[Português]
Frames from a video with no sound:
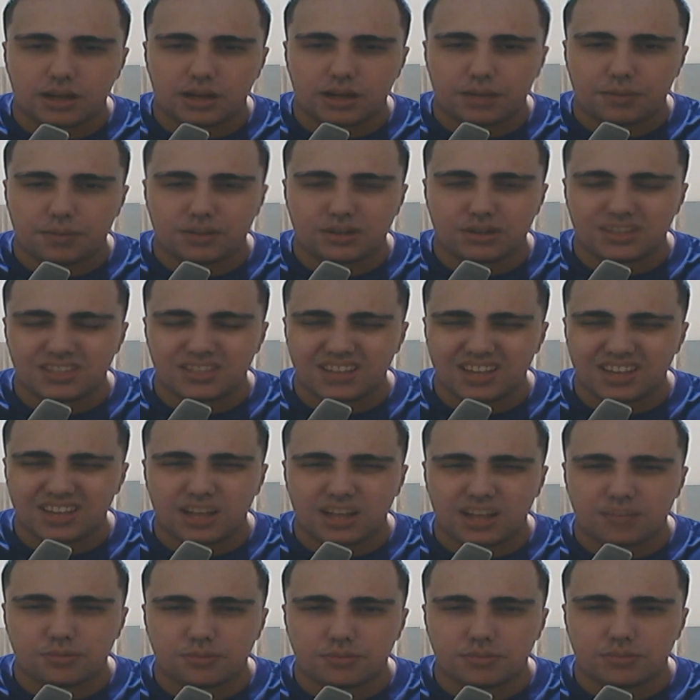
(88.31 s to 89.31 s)
A partir de 3
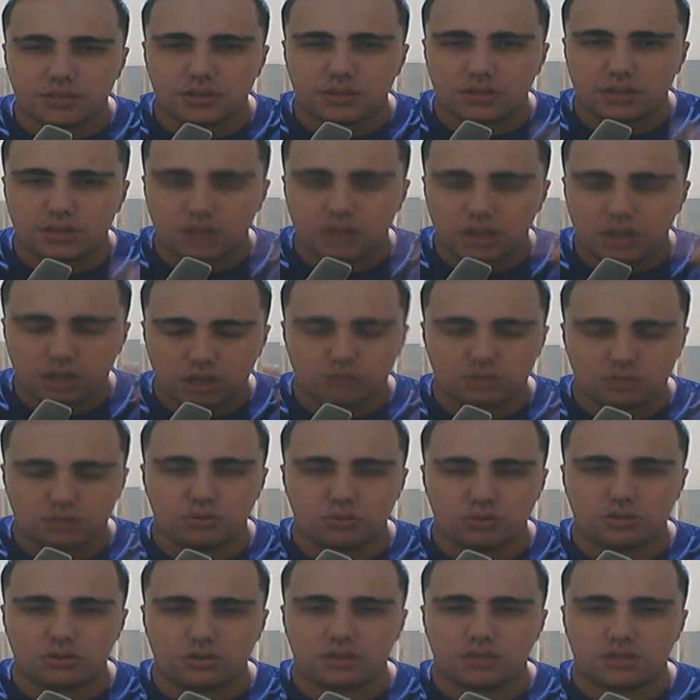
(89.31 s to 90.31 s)
reais por mês, R$
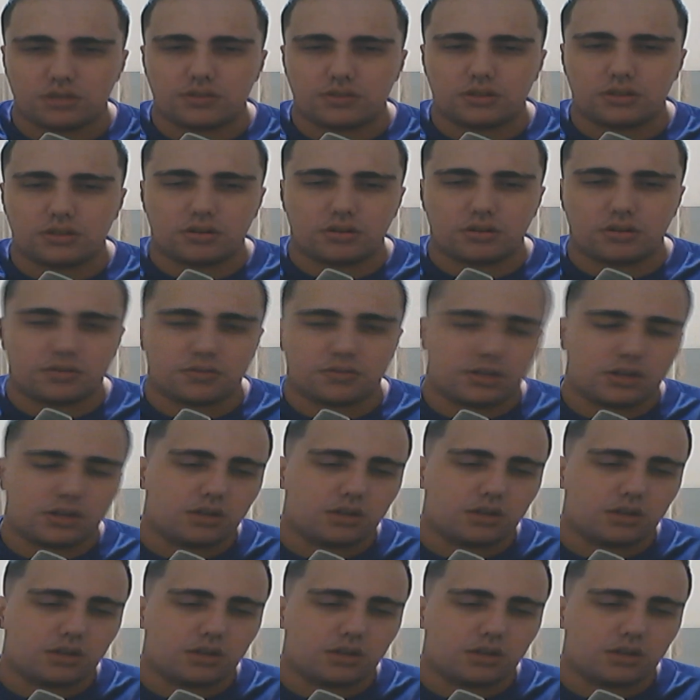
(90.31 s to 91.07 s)
2,99,